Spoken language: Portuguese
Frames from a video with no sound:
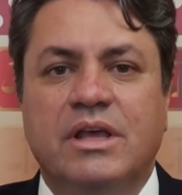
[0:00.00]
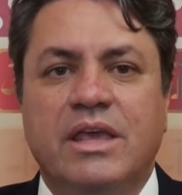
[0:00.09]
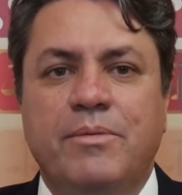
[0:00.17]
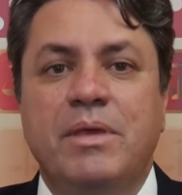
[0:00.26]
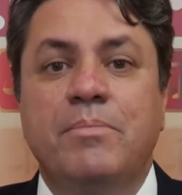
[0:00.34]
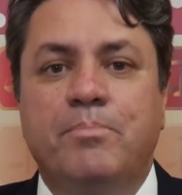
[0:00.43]

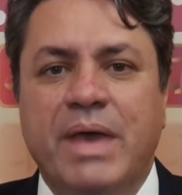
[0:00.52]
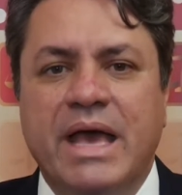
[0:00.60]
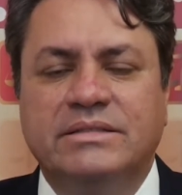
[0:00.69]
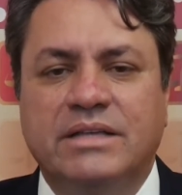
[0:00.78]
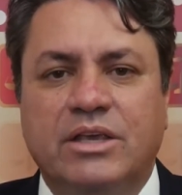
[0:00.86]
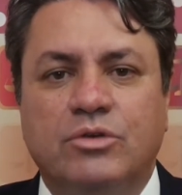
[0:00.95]
e
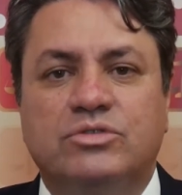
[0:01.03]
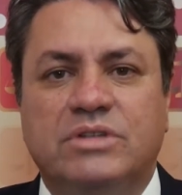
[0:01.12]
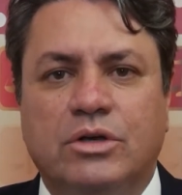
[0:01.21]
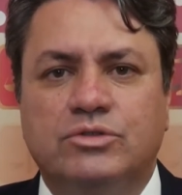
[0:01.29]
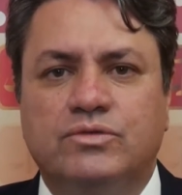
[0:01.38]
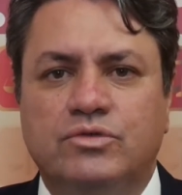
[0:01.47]
impeça que os
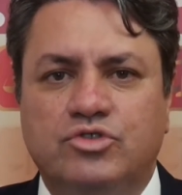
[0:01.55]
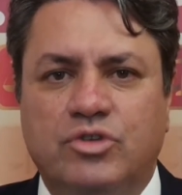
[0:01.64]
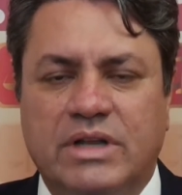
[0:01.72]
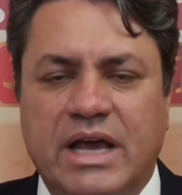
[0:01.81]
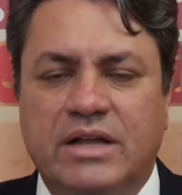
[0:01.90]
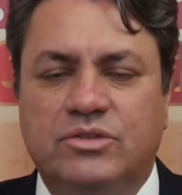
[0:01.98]
seus
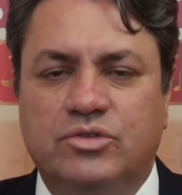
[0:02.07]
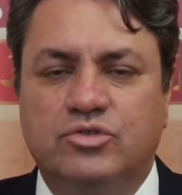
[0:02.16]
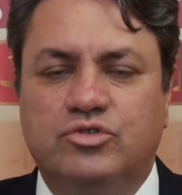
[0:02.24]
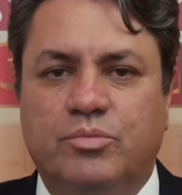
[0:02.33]
funcionários ou